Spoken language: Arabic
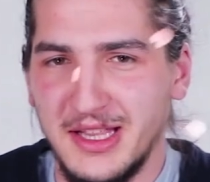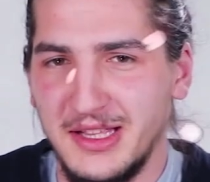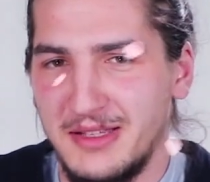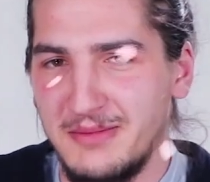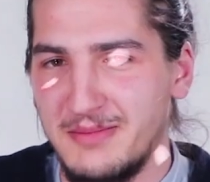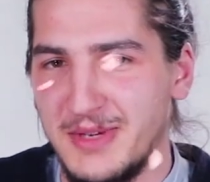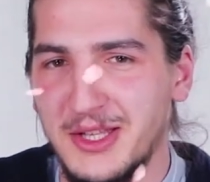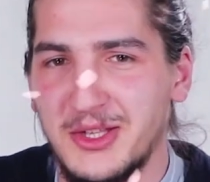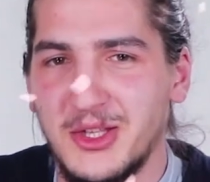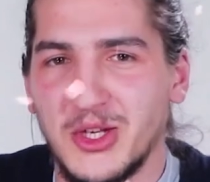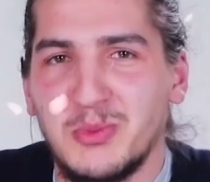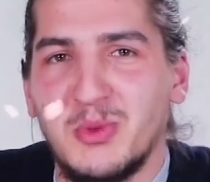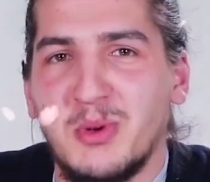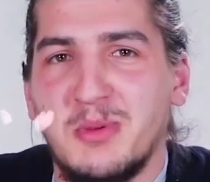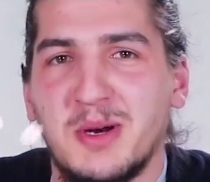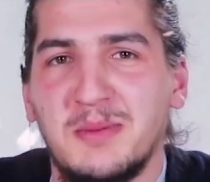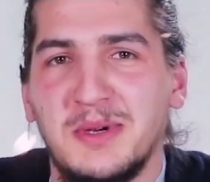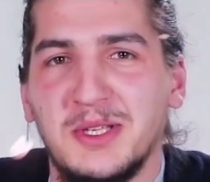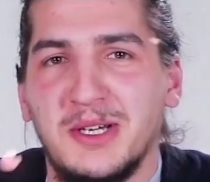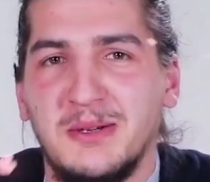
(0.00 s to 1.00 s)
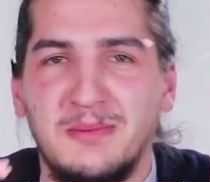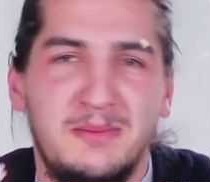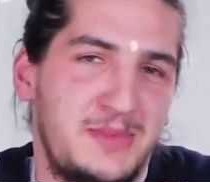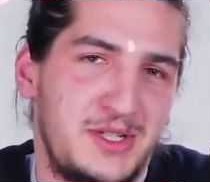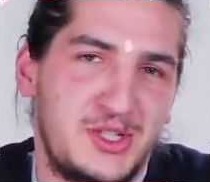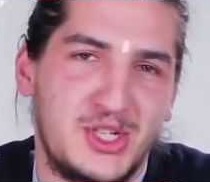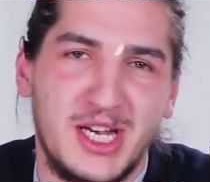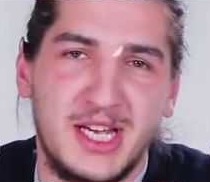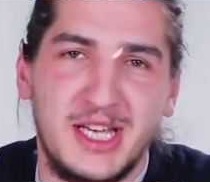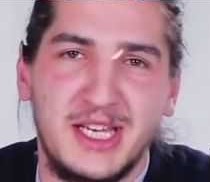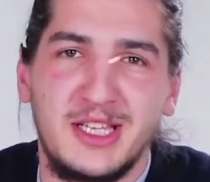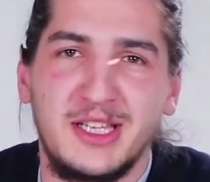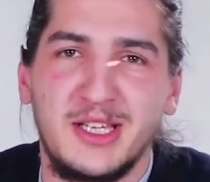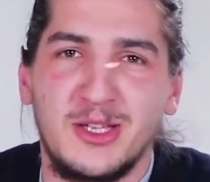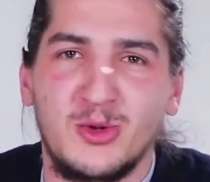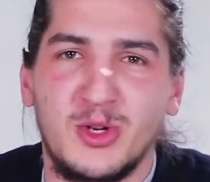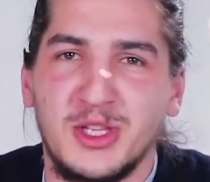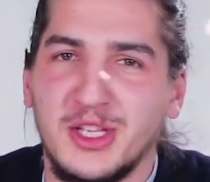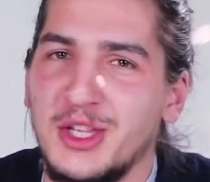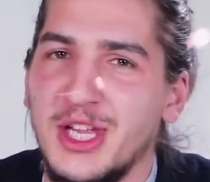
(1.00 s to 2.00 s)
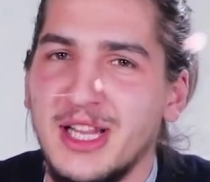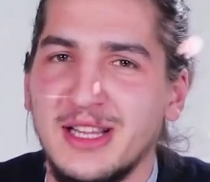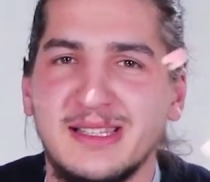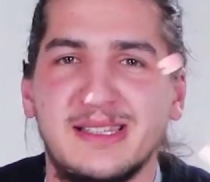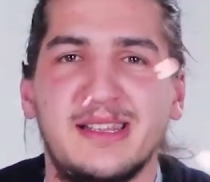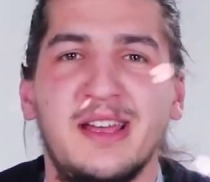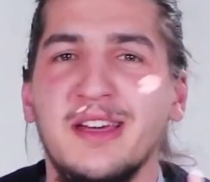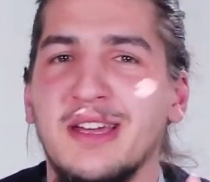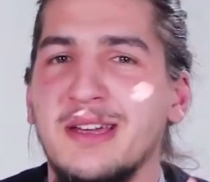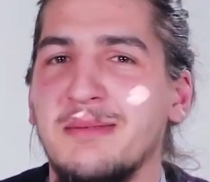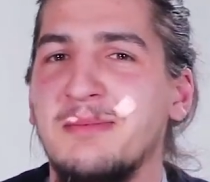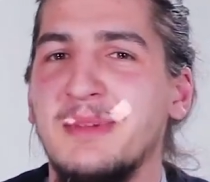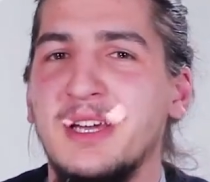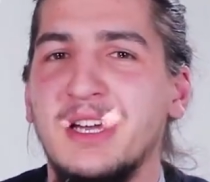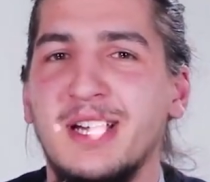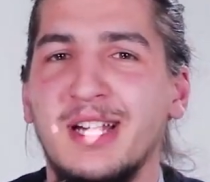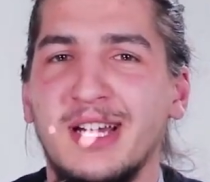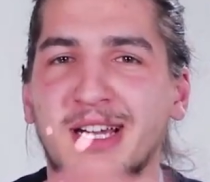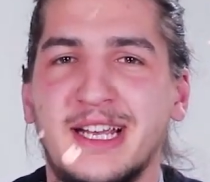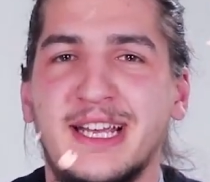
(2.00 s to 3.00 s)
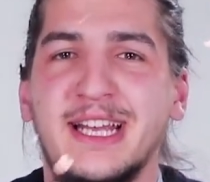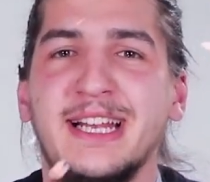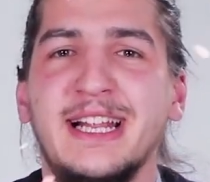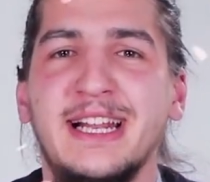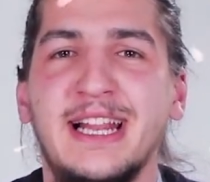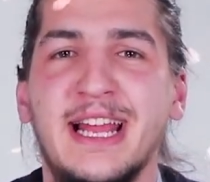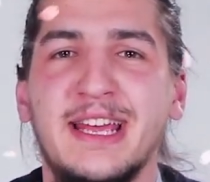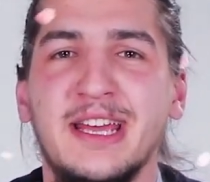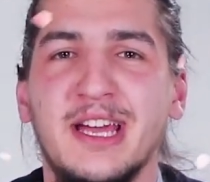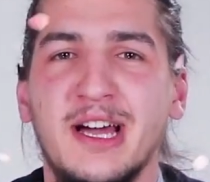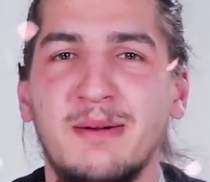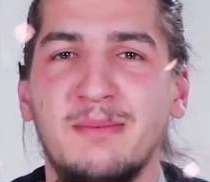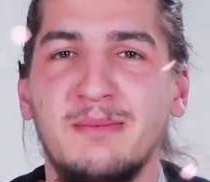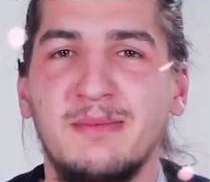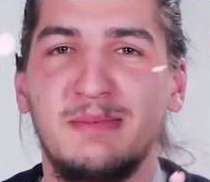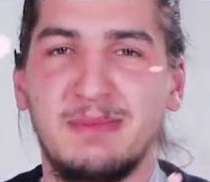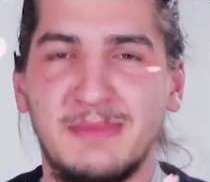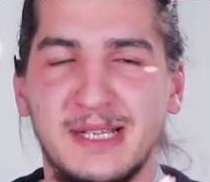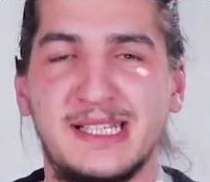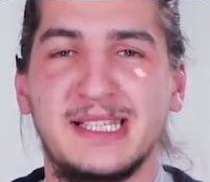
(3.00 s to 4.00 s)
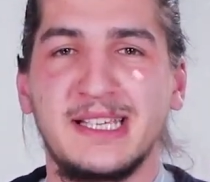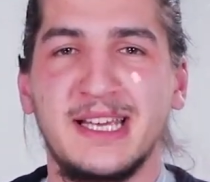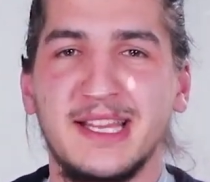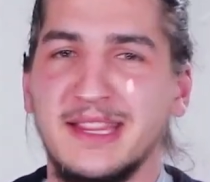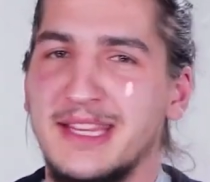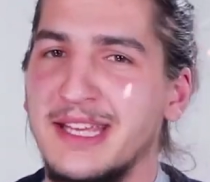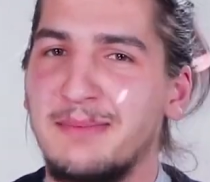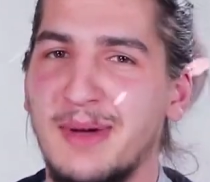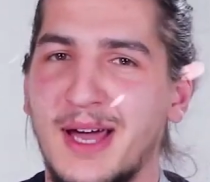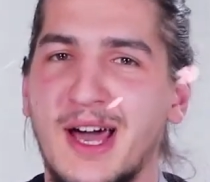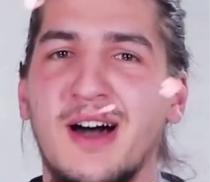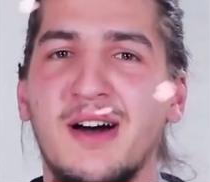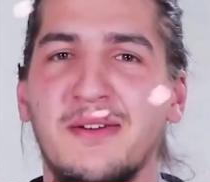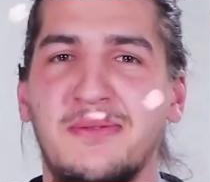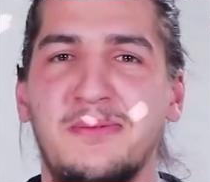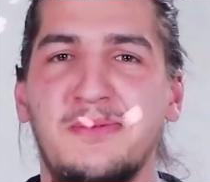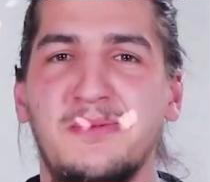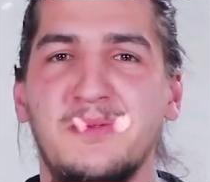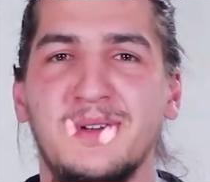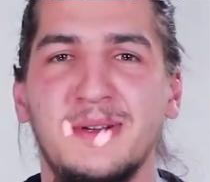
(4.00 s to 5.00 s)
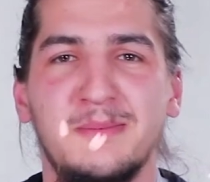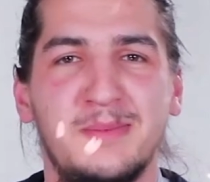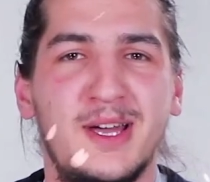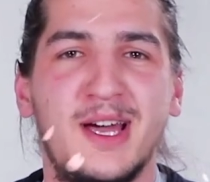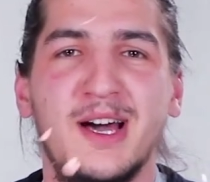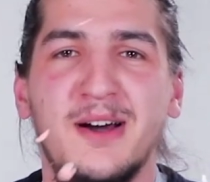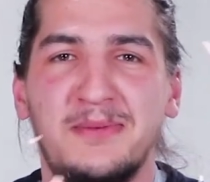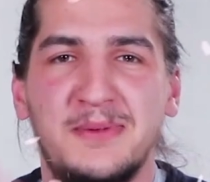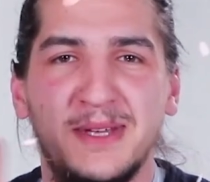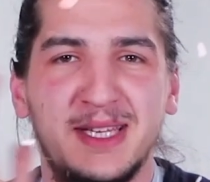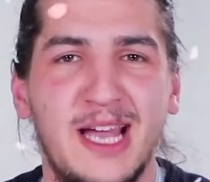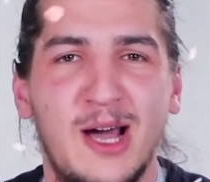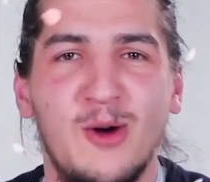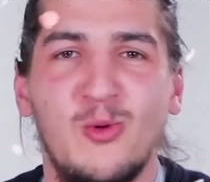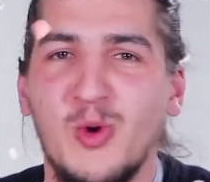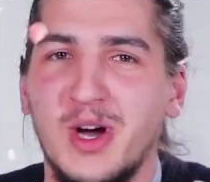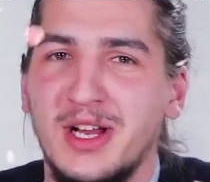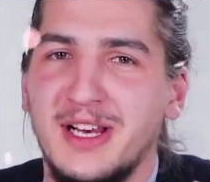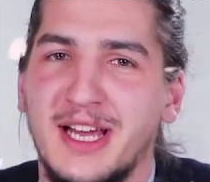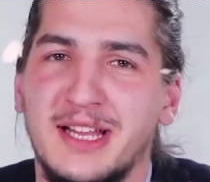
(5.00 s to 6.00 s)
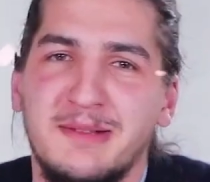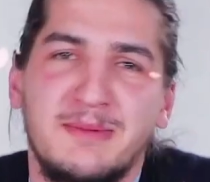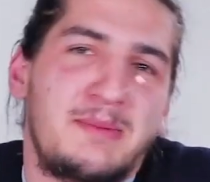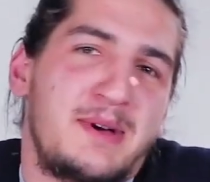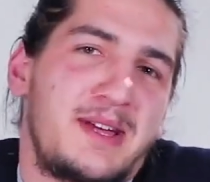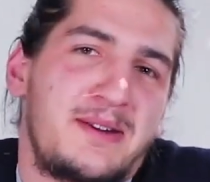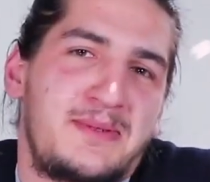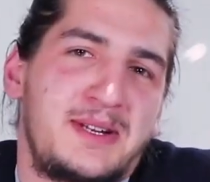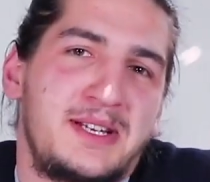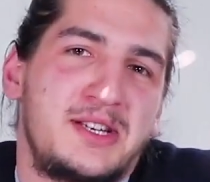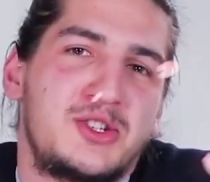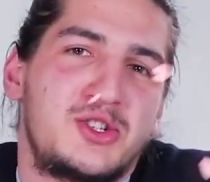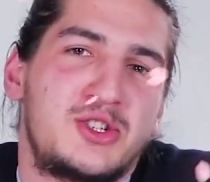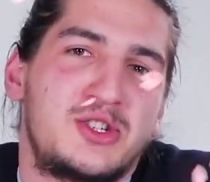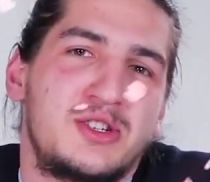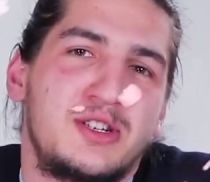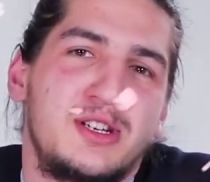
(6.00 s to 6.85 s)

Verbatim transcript: يعني بحترمه برمضان بيشهيني انه انا ضل صايم كل الايام بس يقدم إيه خاف خاف يتحول يعني ما بعرف ليش